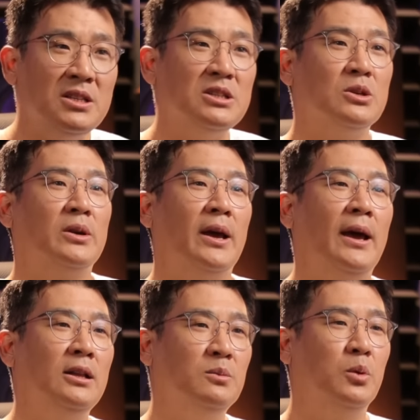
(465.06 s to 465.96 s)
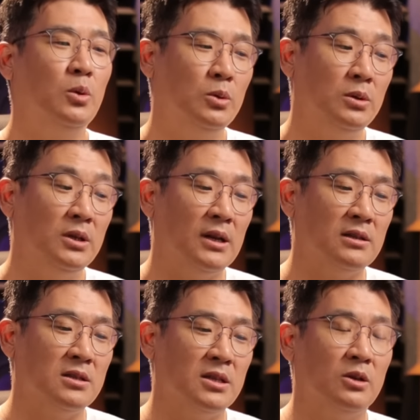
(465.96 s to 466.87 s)
시절에
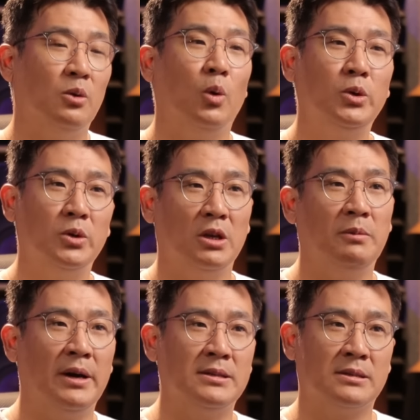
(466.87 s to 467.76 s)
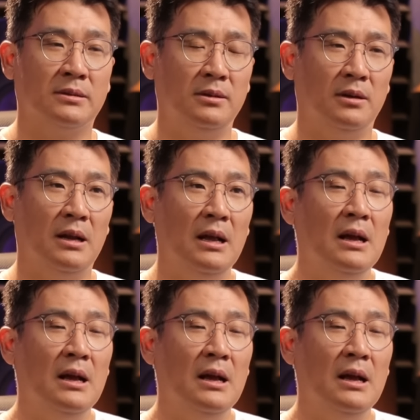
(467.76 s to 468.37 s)
헤드폰이라든지 이런 오디오 디바이스를